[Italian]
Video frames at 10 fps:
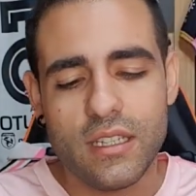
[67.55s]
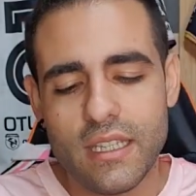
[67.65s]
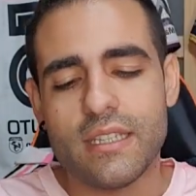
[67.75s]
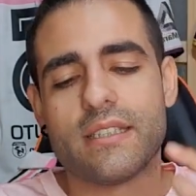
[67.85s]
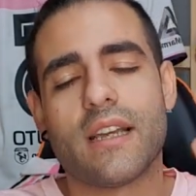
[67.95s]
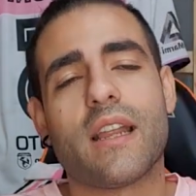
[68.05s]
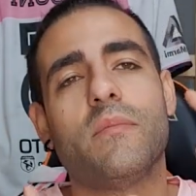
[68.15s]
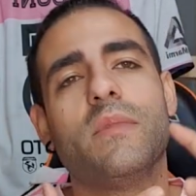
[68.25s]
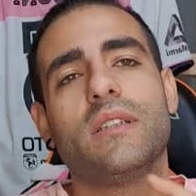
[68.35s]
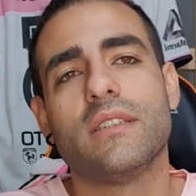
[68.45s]

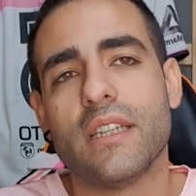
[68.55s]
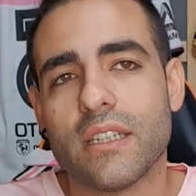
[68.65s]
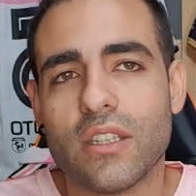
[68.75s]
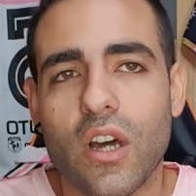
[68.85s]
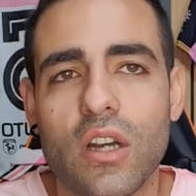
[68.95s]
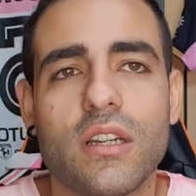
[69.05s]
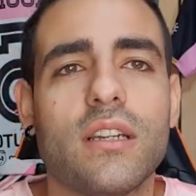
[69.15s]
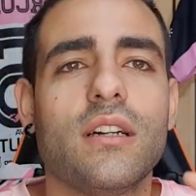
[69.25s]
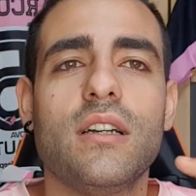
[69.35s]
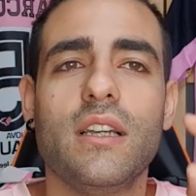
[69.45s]
Instagram,
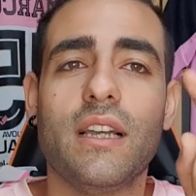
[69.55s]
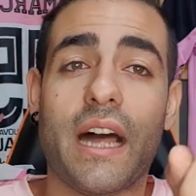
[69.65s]
TikTok.